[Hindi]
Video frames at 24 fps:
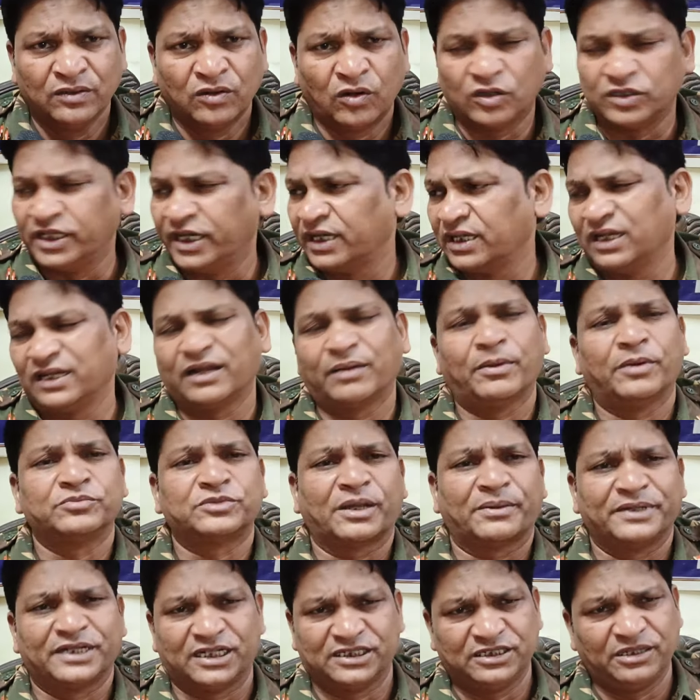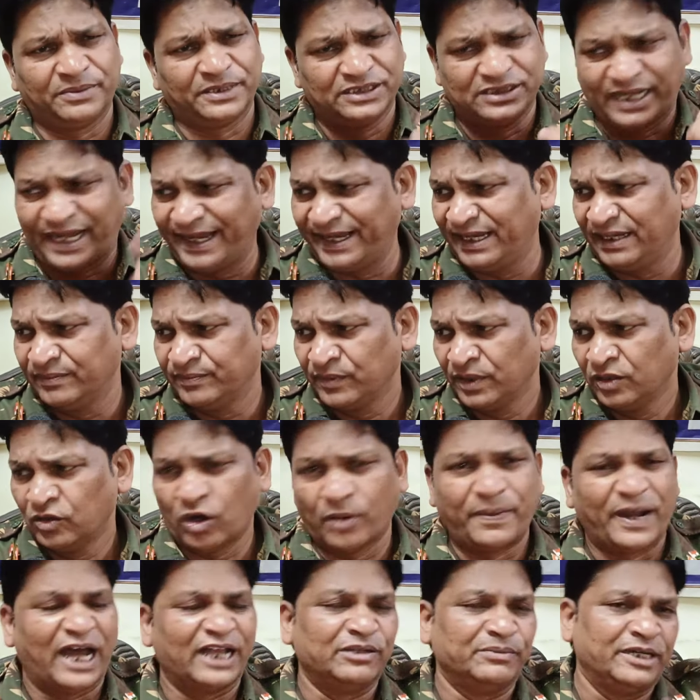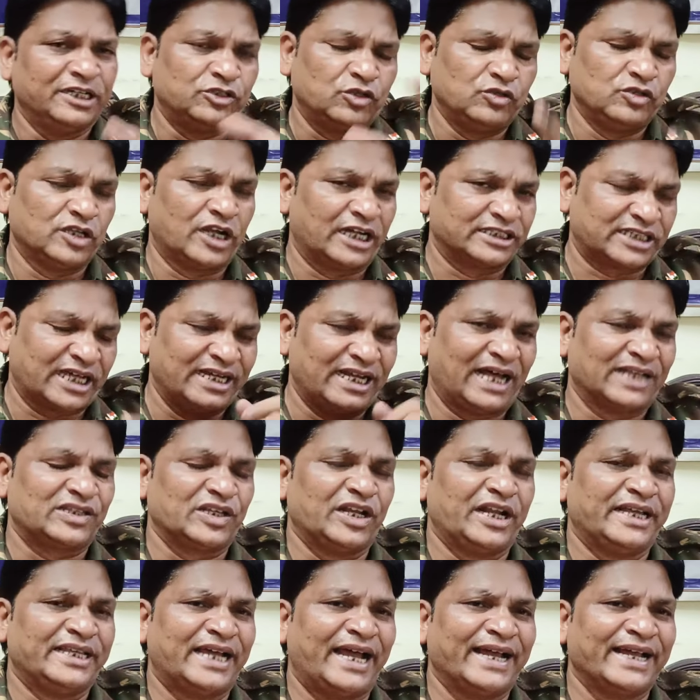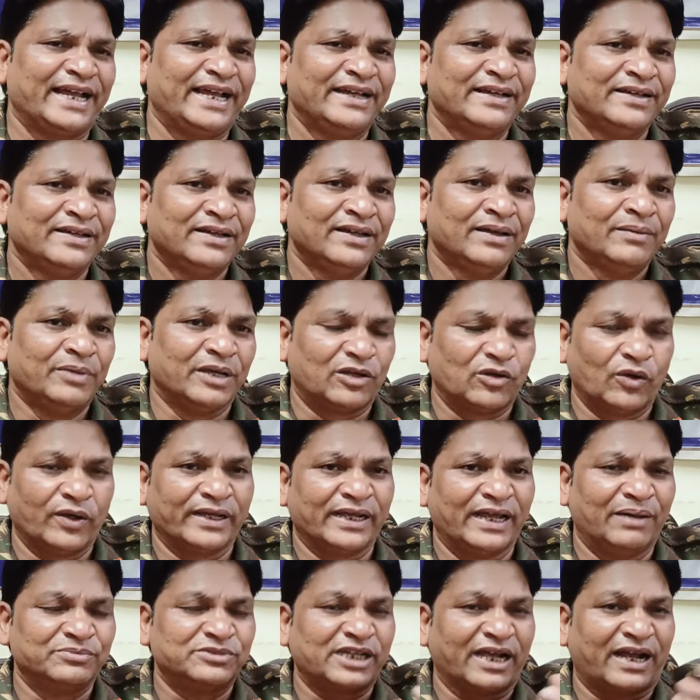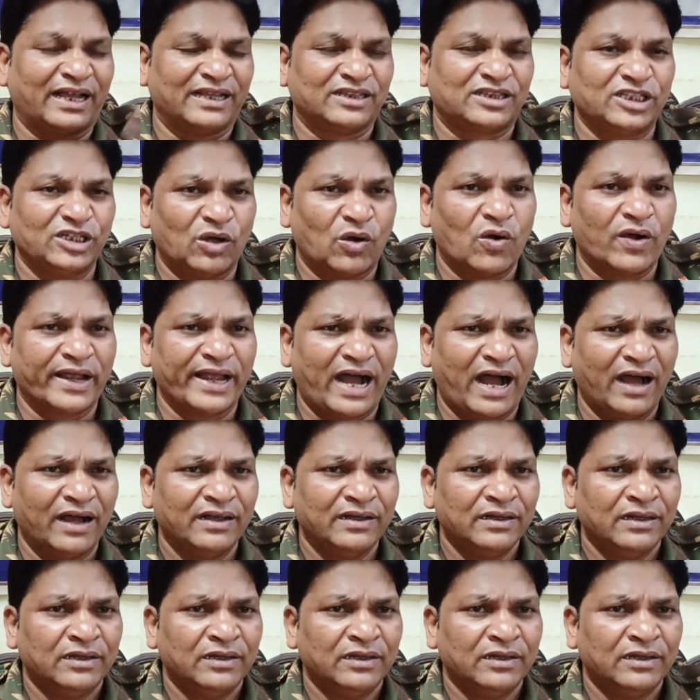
और देख लेना ममता बनर्जी बन जाएगी और बाद में झंझना सहलाते रह जाएंगे फिर रोएंगे हमसे गलती हो गया